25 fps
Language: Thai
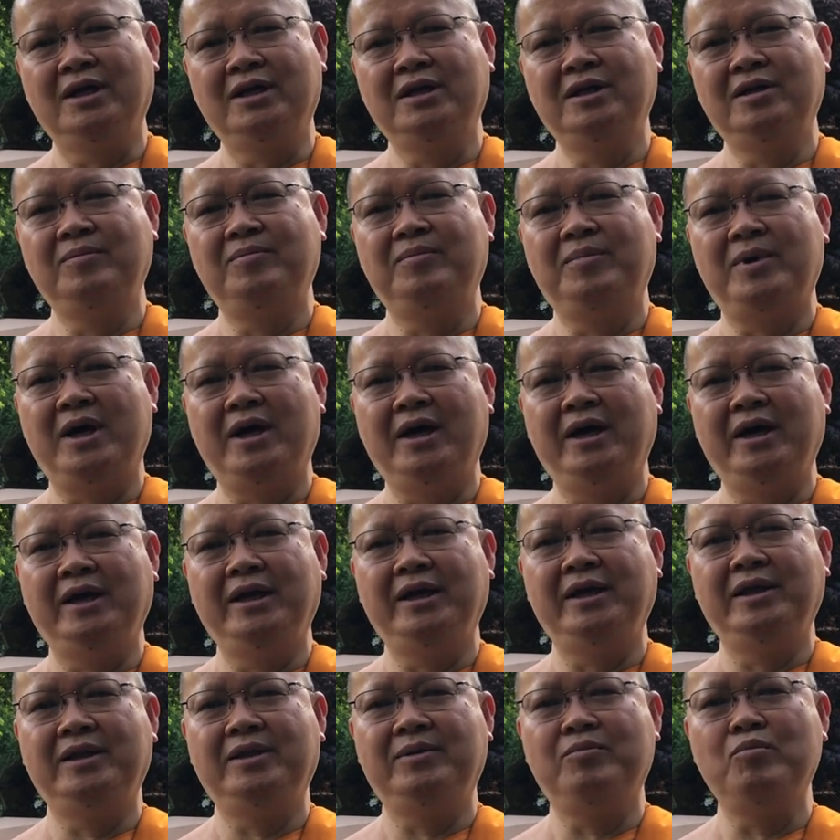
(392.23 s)
ขึ้นไป
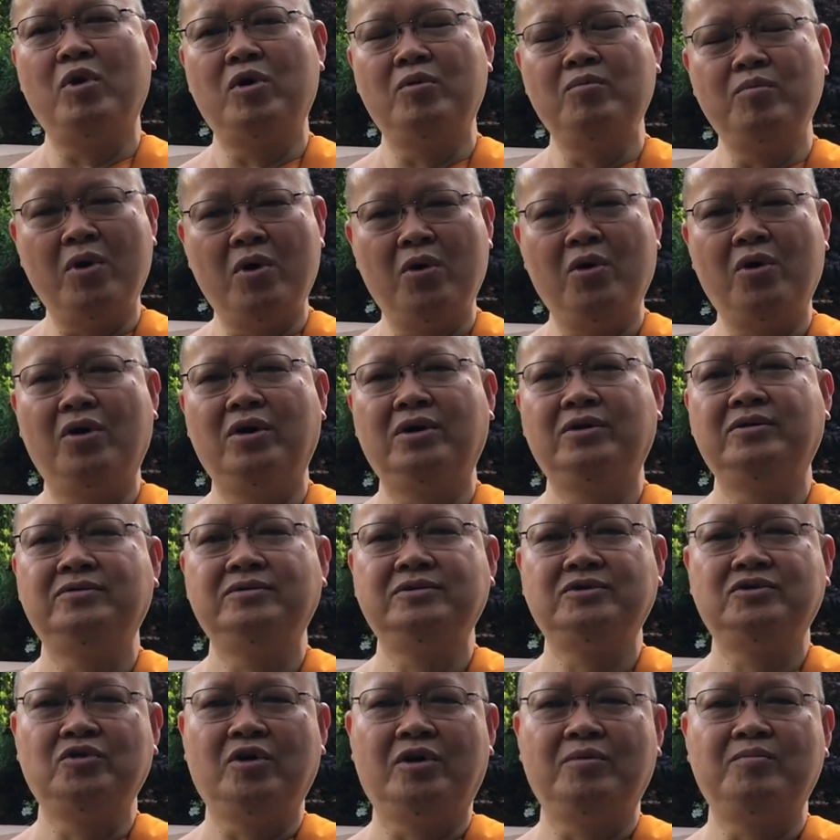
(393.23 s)
บนโบสถ์
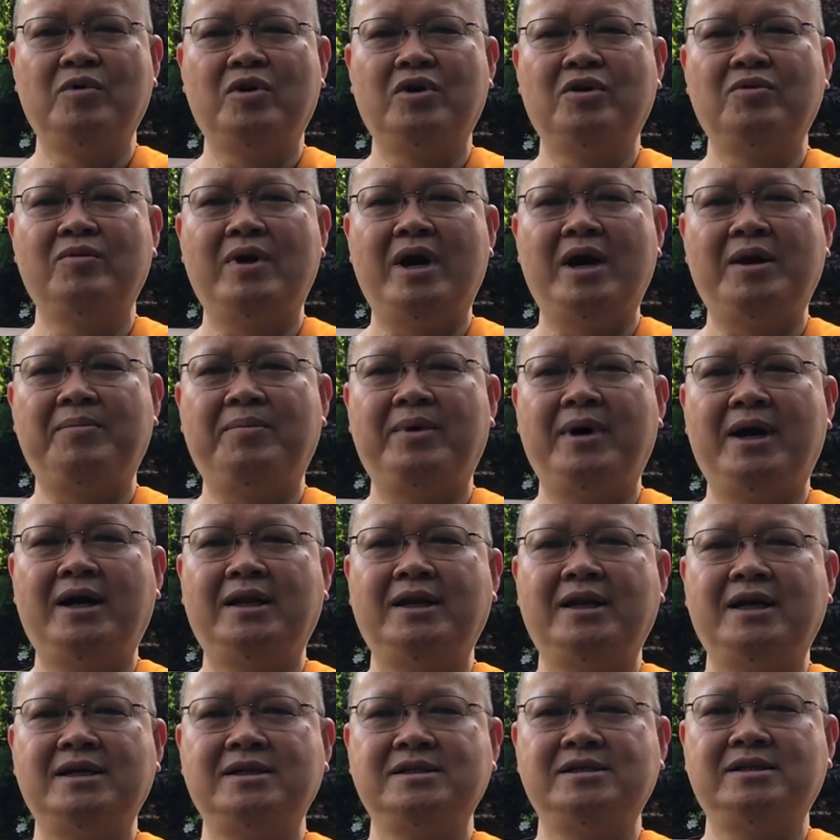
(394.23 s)
สวดมนต์ไหว้พระ
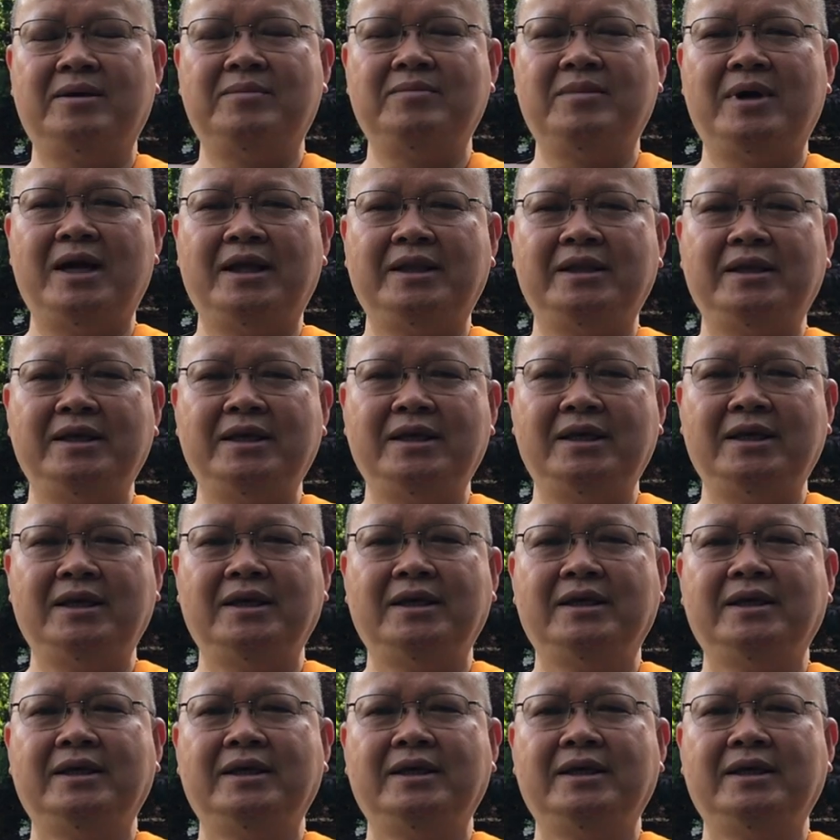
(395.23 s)
นั่งสมาธิ